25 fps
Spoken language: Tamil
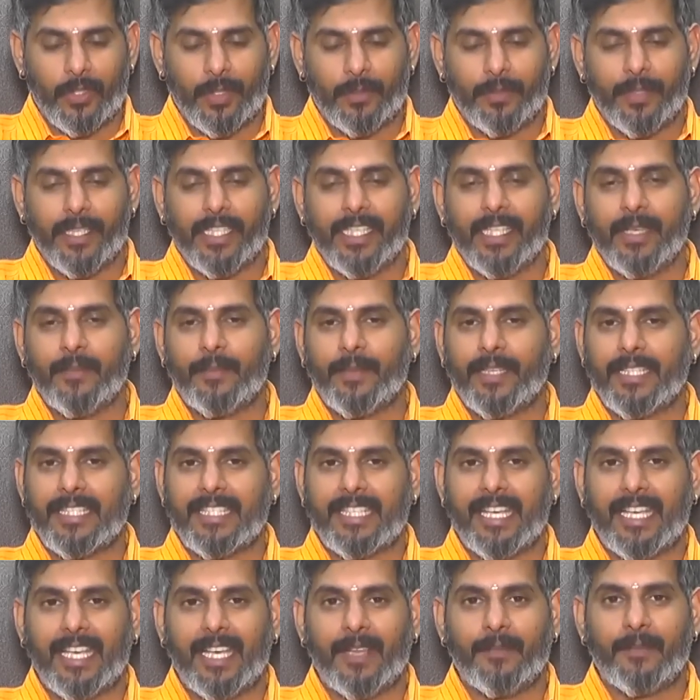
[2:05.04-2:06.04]
ஒருத்தர் பெரிய
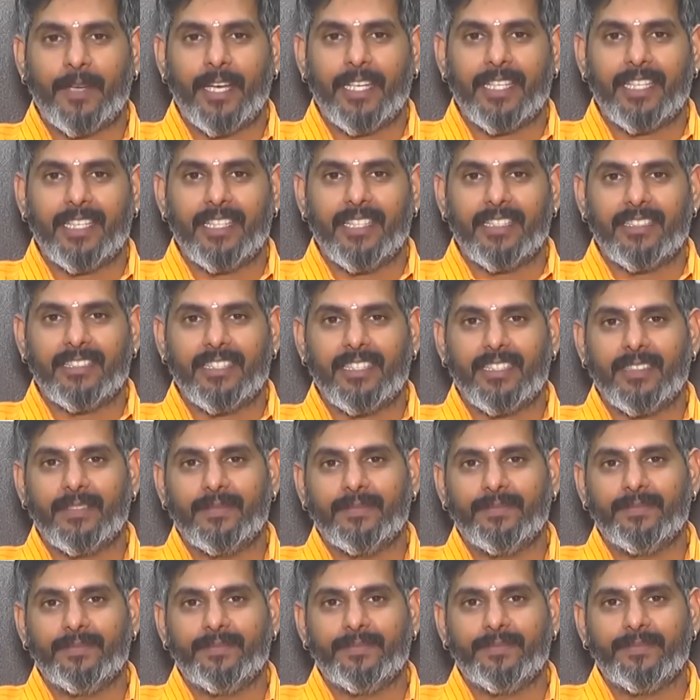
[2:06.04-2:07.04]
பிரச்சனையில் மாட்டின்னு இருந்தார்